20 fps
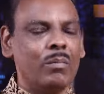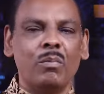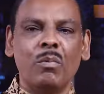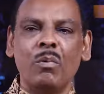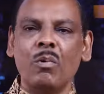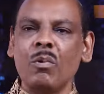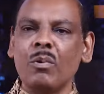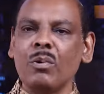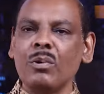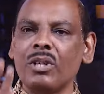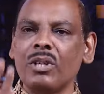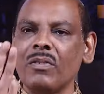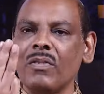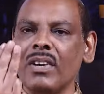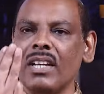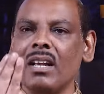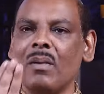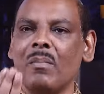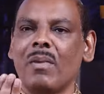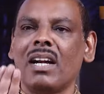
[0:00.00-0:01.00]
மூன்று
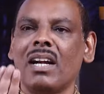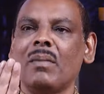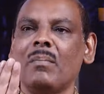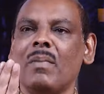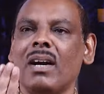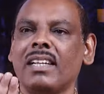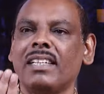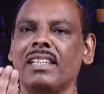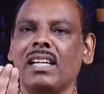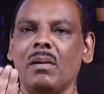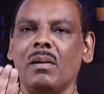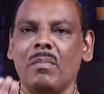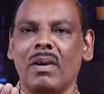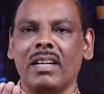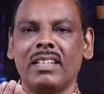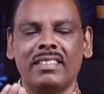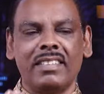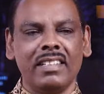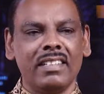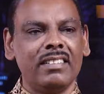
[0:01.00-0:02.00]
வீதமான மக்கள்
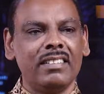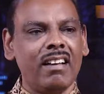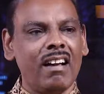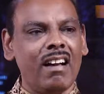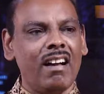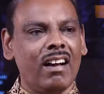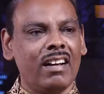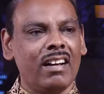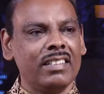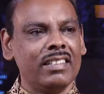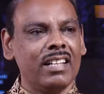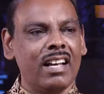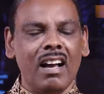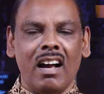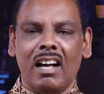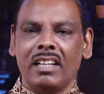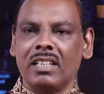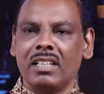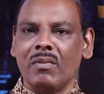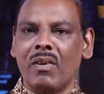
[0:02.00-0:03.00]
மட்டும்தான்
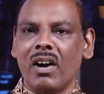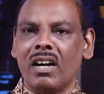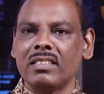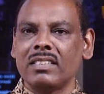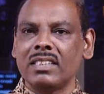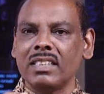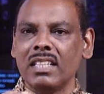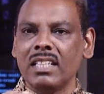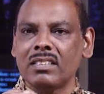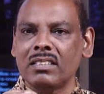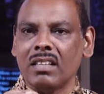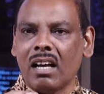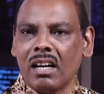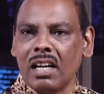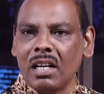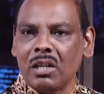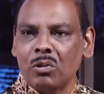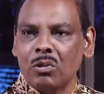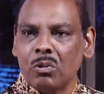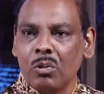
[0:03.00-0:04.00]
அந்த வாசிய
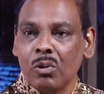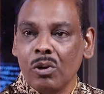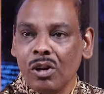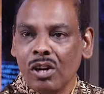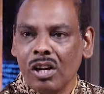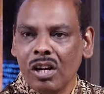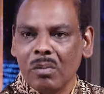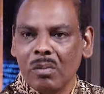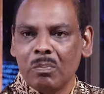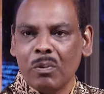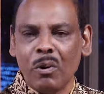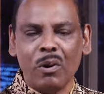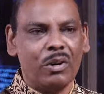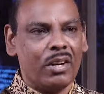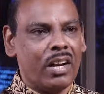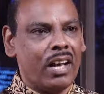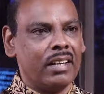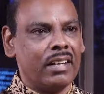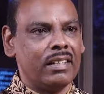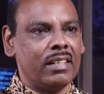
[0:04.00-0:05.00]
சாலைக்குள்
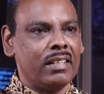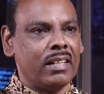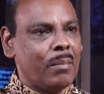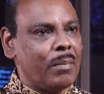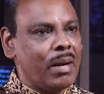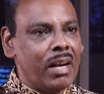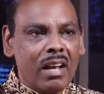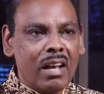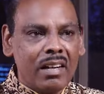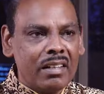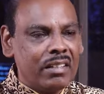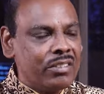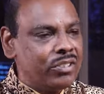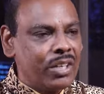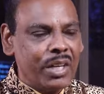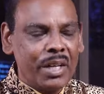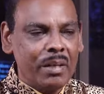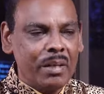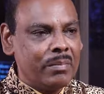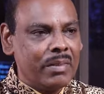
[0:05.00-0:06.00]
போகிறார்கள் நம்ம எல்லாருக்கும்
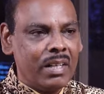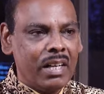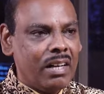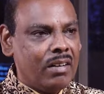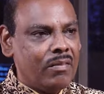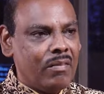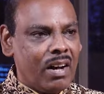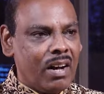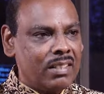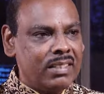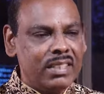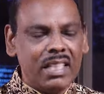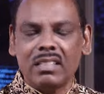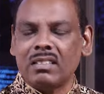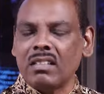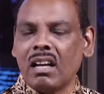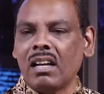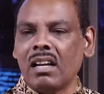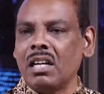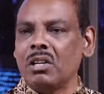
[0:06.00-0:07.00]
தெரியும் வாசிய
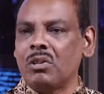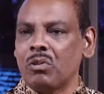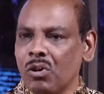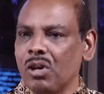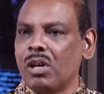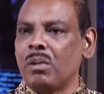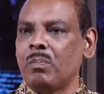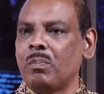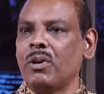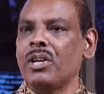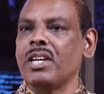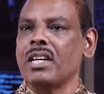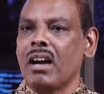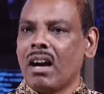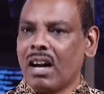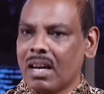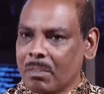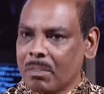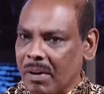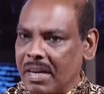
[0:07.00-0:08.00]
சாலைக்குள் போய்
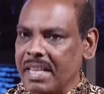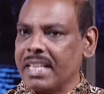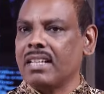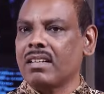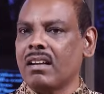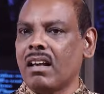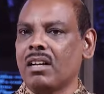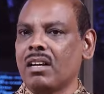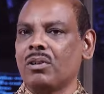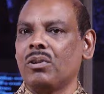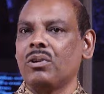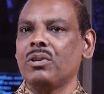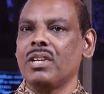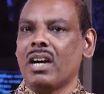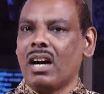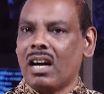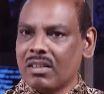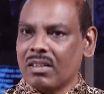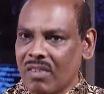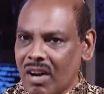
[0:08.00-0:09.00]
யார் படிக்கிறார்களோ
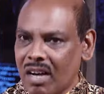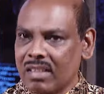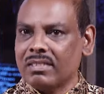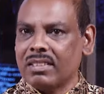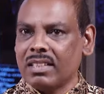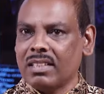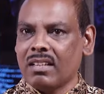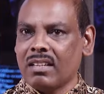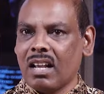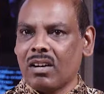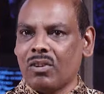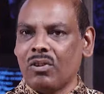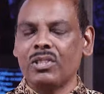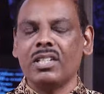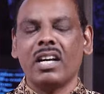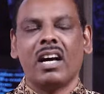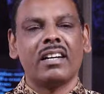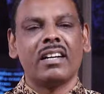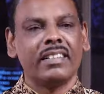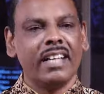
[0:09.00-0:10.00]
யார் வாசிக்கிறார்களோ
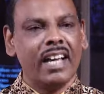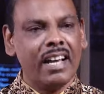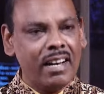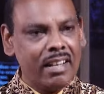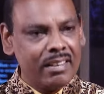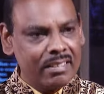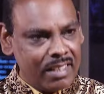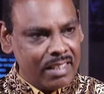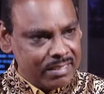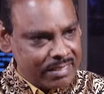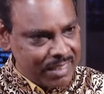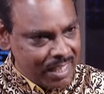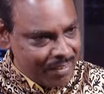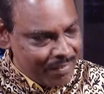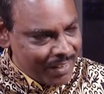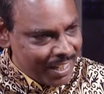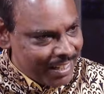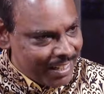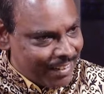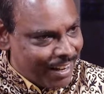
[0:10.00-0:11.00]
யார் நேரத்தை
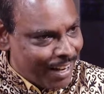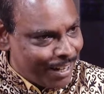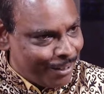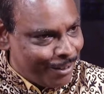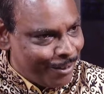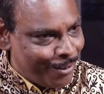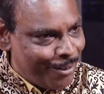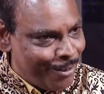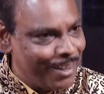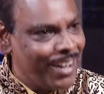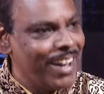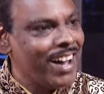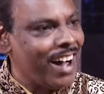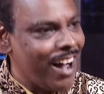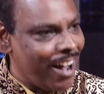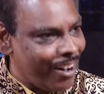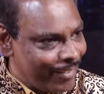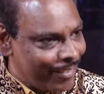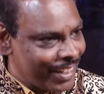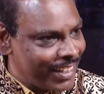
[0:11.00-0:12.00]
செலவழிக்கிறார்களோ
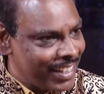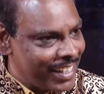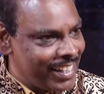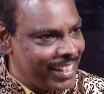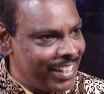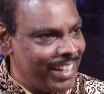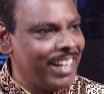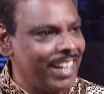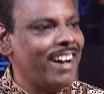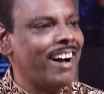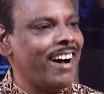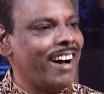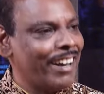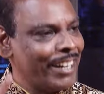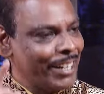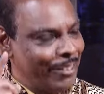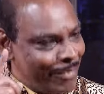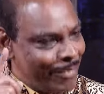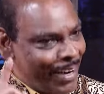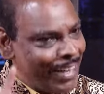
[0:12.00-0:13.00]
அவர்கள்
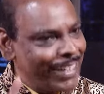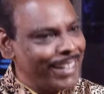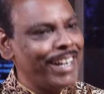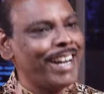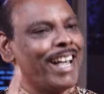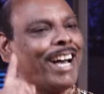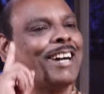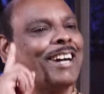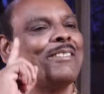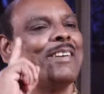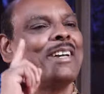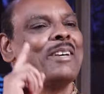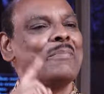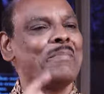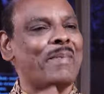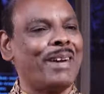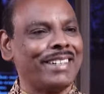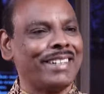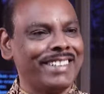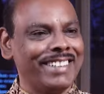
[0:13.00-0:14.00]
அறிவாளிகளாகவே
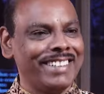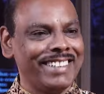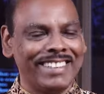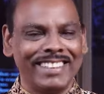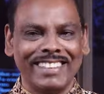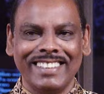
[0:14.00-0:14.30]
இருப்பார்கள்